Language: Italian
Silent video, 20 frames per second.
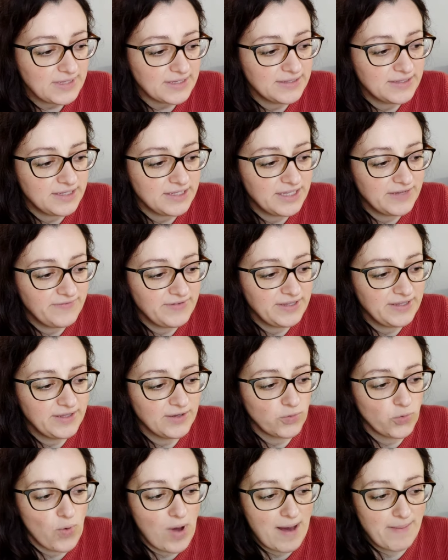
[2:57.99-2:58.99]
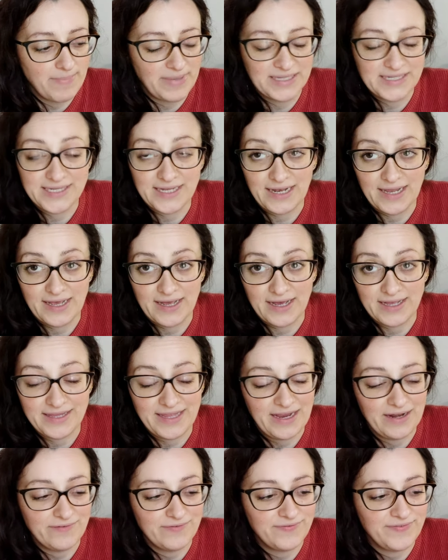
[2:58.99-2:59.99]
di David Quammen della
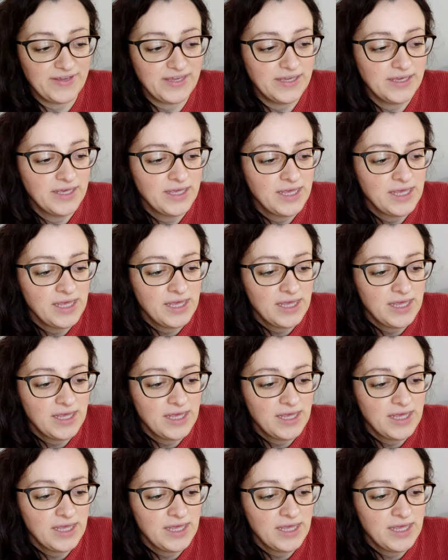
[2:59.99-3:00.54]
Adelphi,